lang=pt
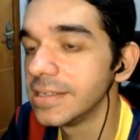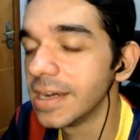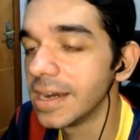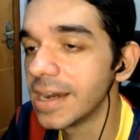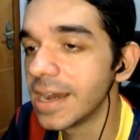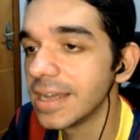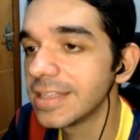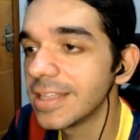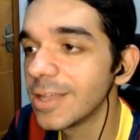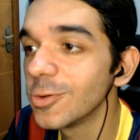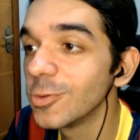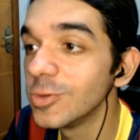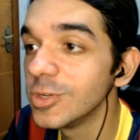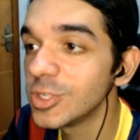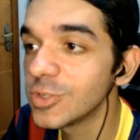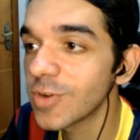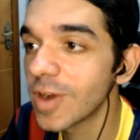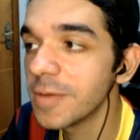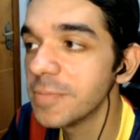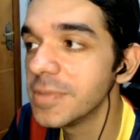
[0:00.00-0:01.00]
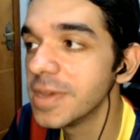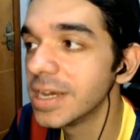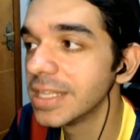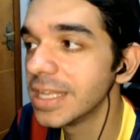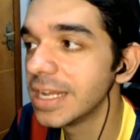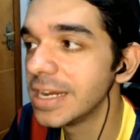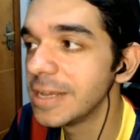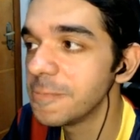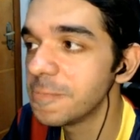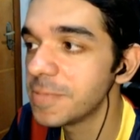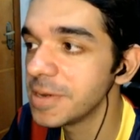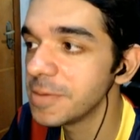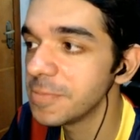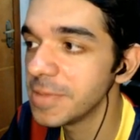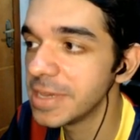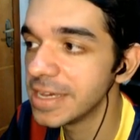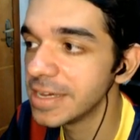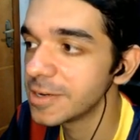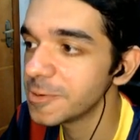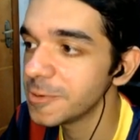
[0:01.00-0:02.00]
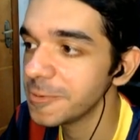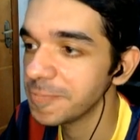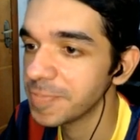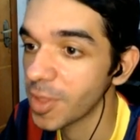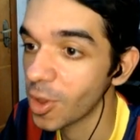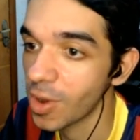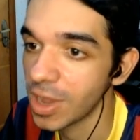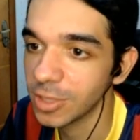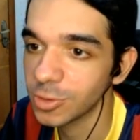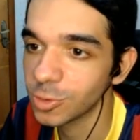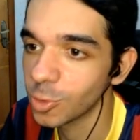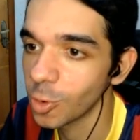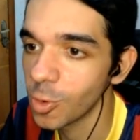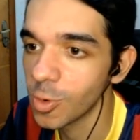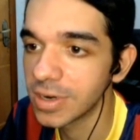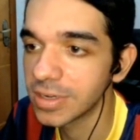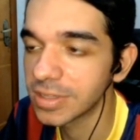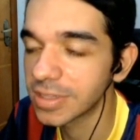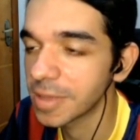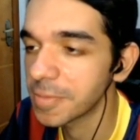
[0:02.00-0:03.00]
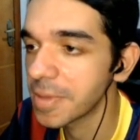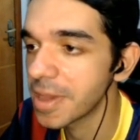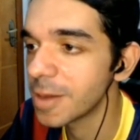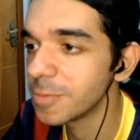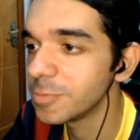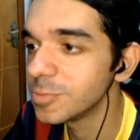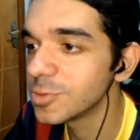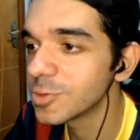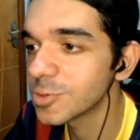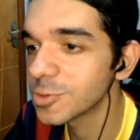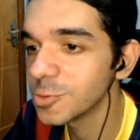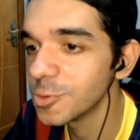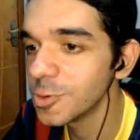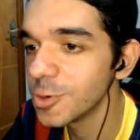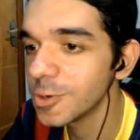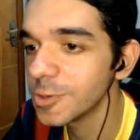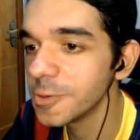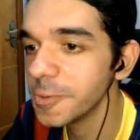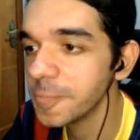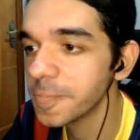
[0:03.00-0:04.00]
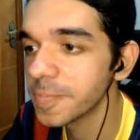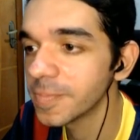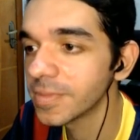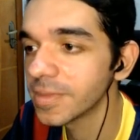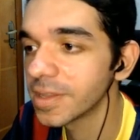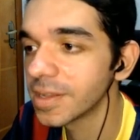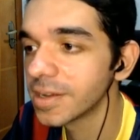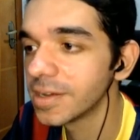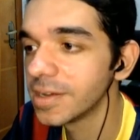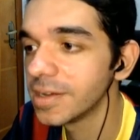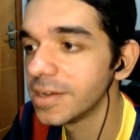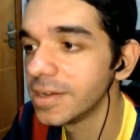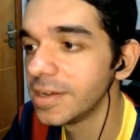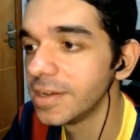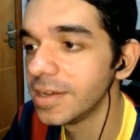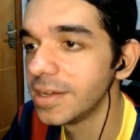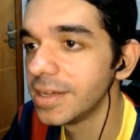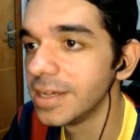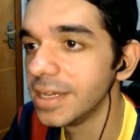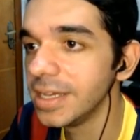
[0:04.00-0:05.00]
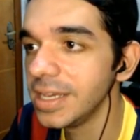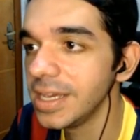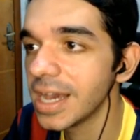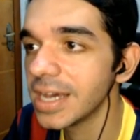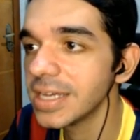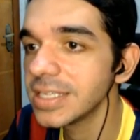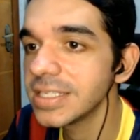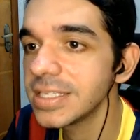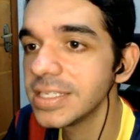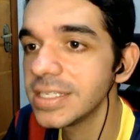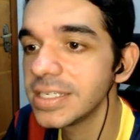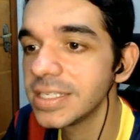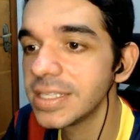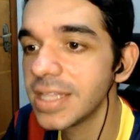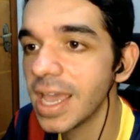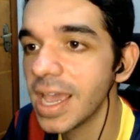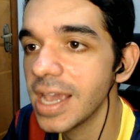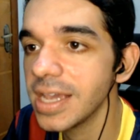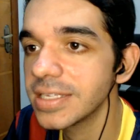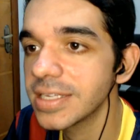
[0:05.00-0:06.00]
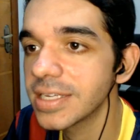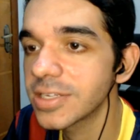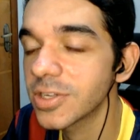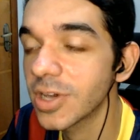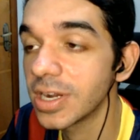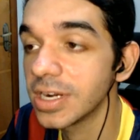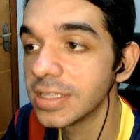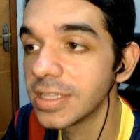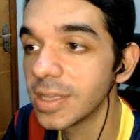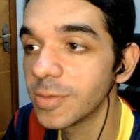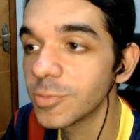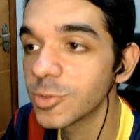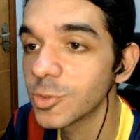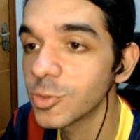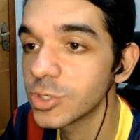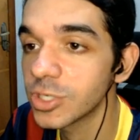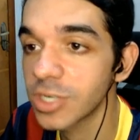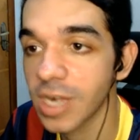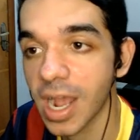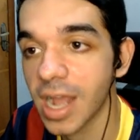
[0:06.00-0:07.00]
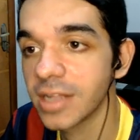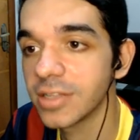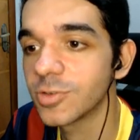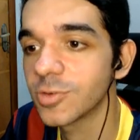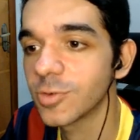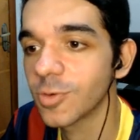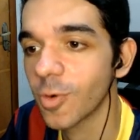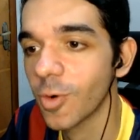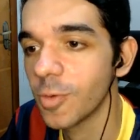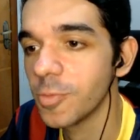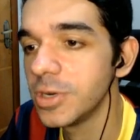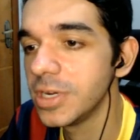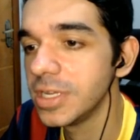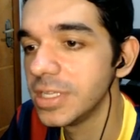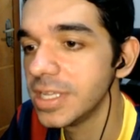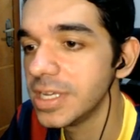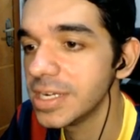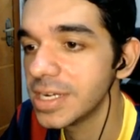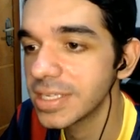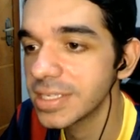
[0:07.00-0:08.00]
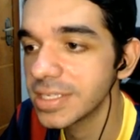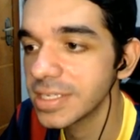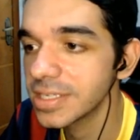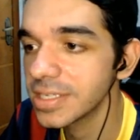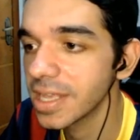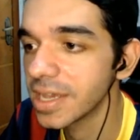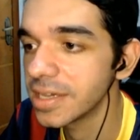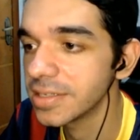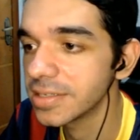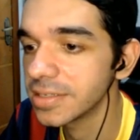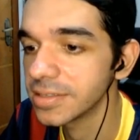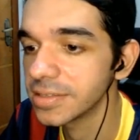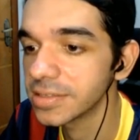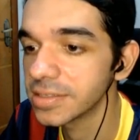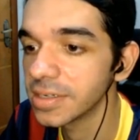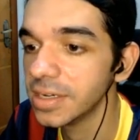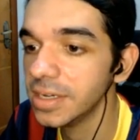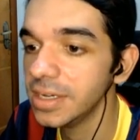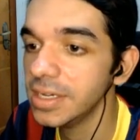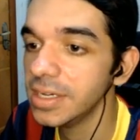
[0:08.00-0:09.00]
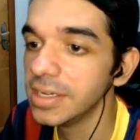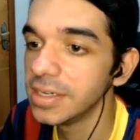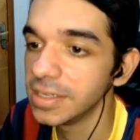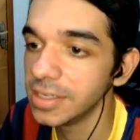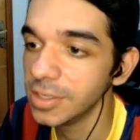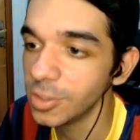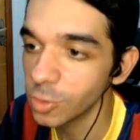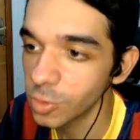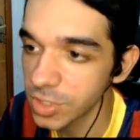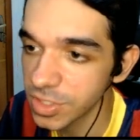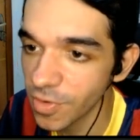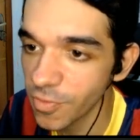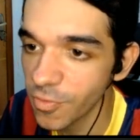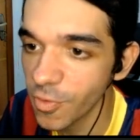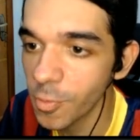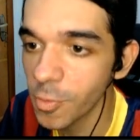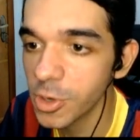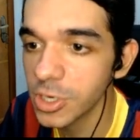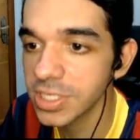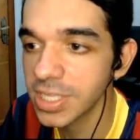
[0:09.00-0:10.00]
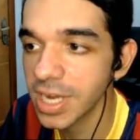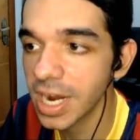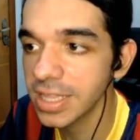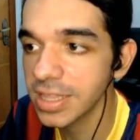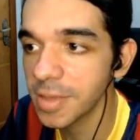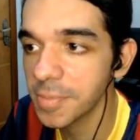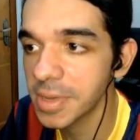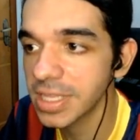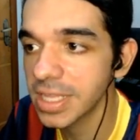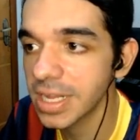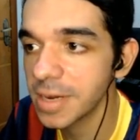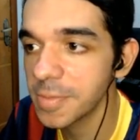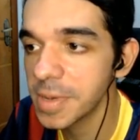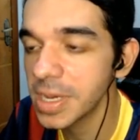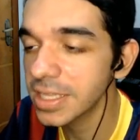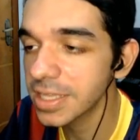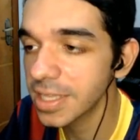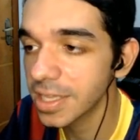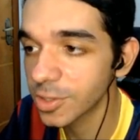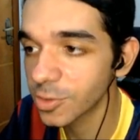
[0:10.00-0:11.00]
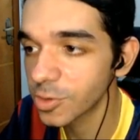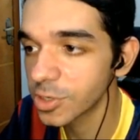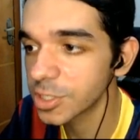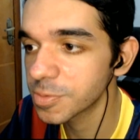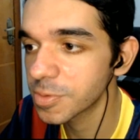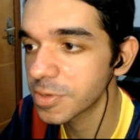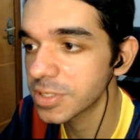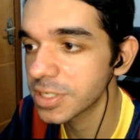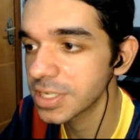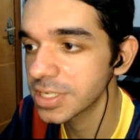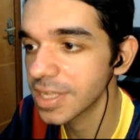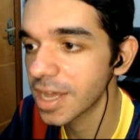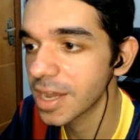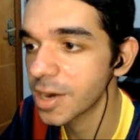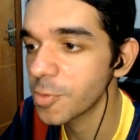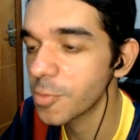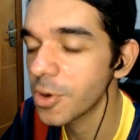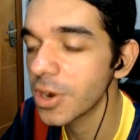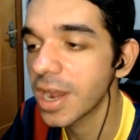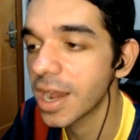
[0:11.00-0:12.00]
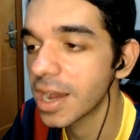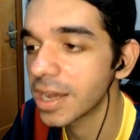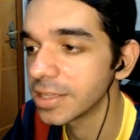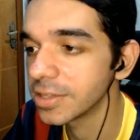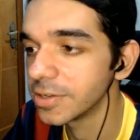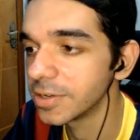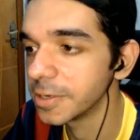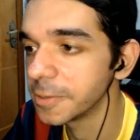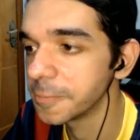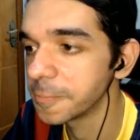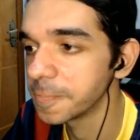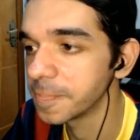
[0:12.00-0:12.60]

Aí tem o Luiz Fabiano ali em primeiro, não à toa, ele também é absurdo. Em assistências, olha, temos o Jadson como líder de assistências. Inclusive eu vou mostrar também da Libertadores para vocês darem uma olhada, olha.